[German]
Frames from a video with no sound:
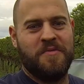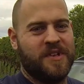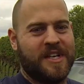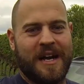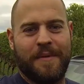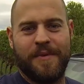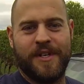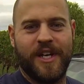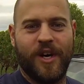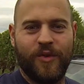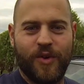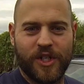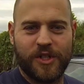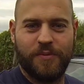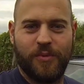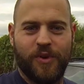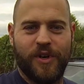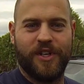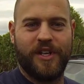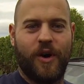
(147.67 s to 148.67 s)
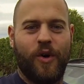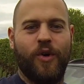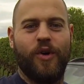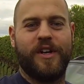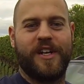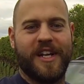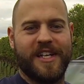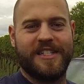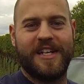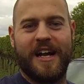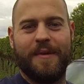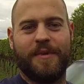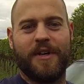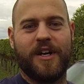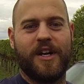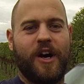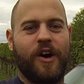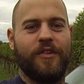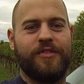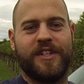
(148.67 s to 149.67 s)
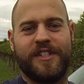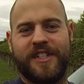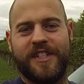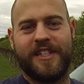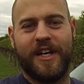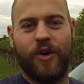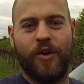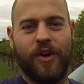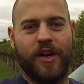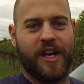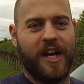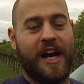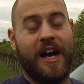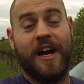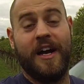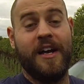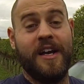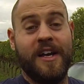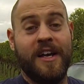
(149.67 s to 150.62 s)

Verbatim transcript: Ich habe ihn ja ursprünglich auch deshalb gekauft, dass ich auch, ja,